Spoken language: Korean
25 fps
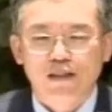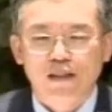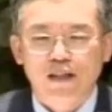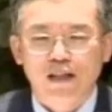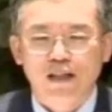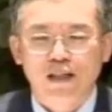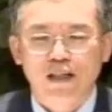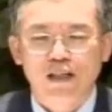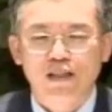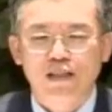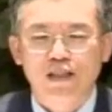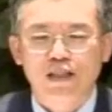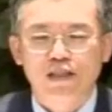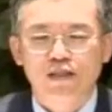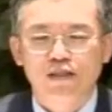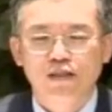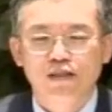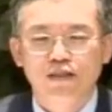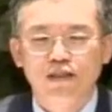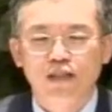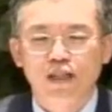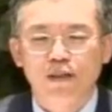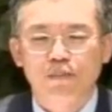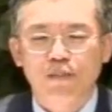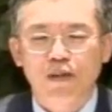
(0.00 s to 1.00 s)
하나님께서
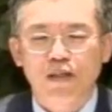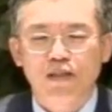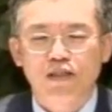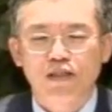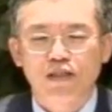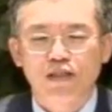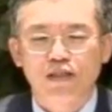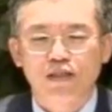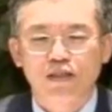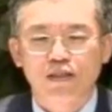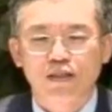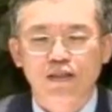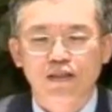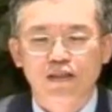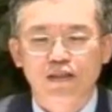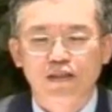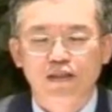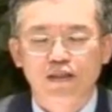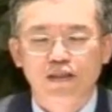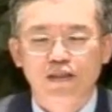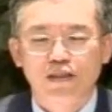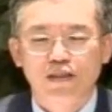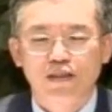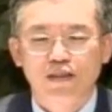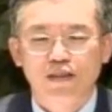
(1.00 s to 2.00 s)
응답하시기를
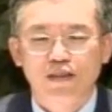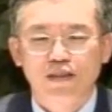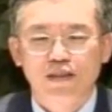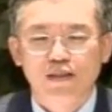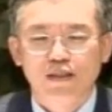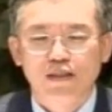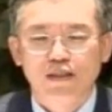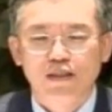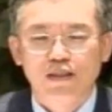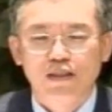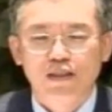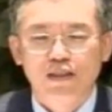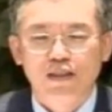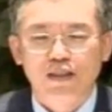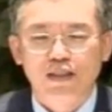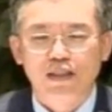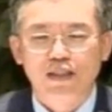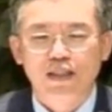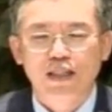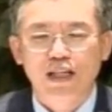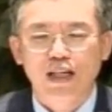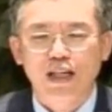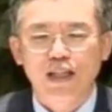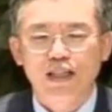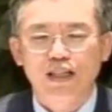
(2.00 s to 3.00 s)

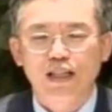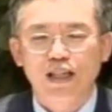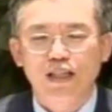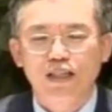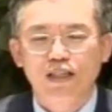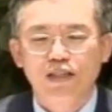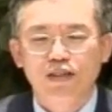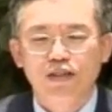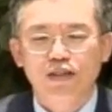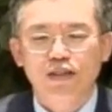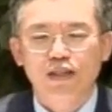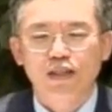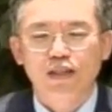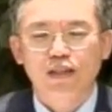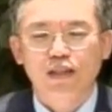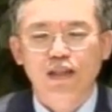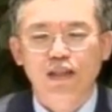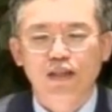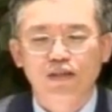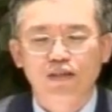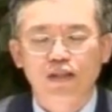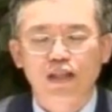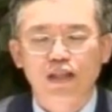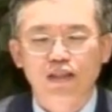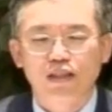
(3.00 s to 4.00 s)
이 아이가 이렇게
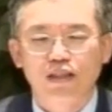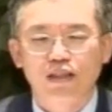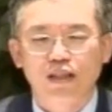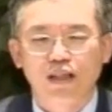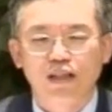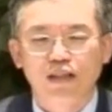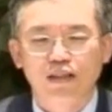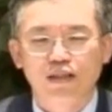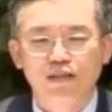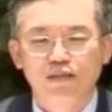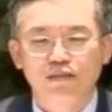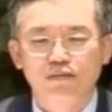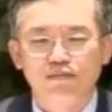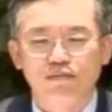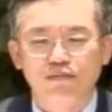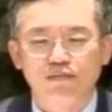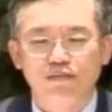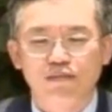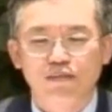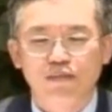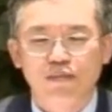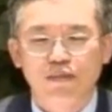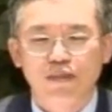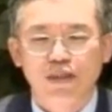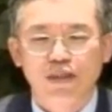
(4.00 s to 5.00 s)
태어날 때에는
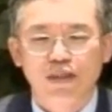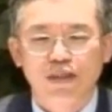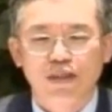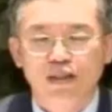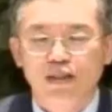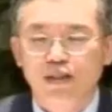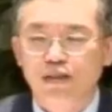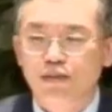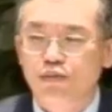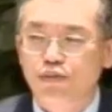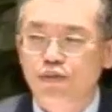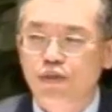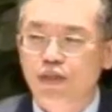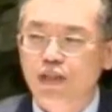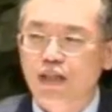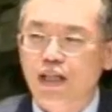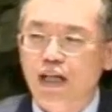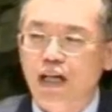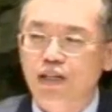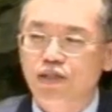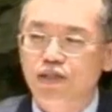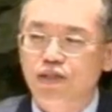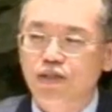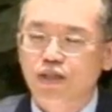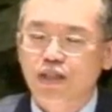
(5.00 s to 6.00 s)
우리
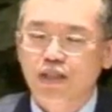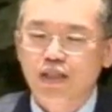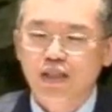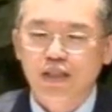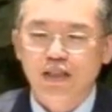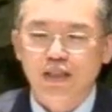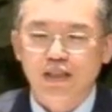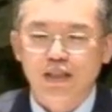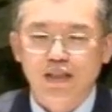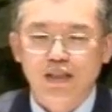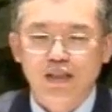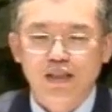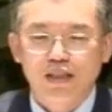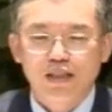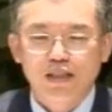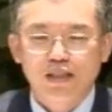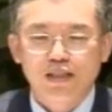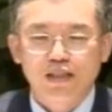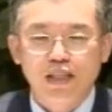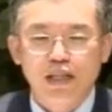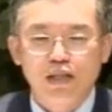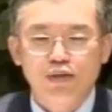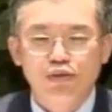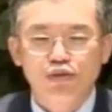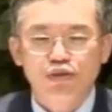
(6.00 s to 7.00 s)
가정이
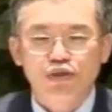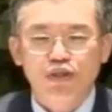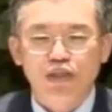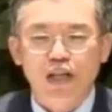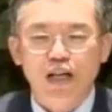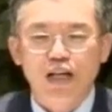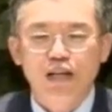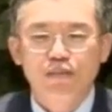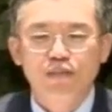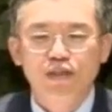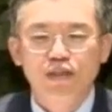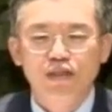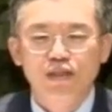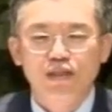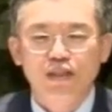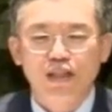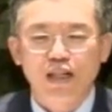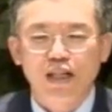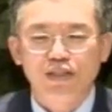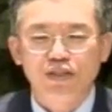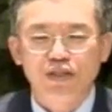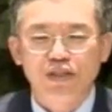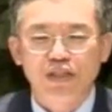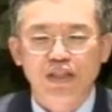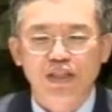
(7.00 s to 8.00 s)
예수 잘 믿는
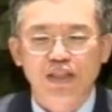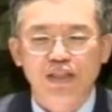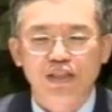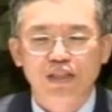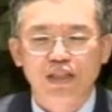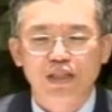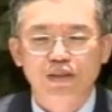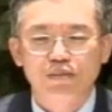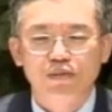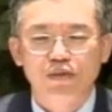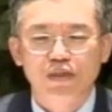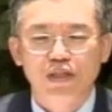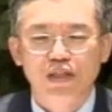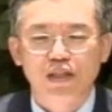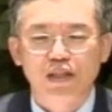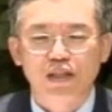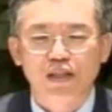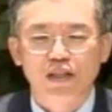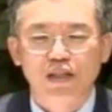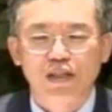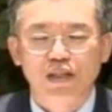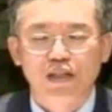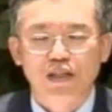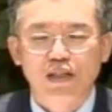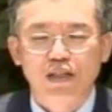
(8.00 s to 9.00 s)
가정이기 때문에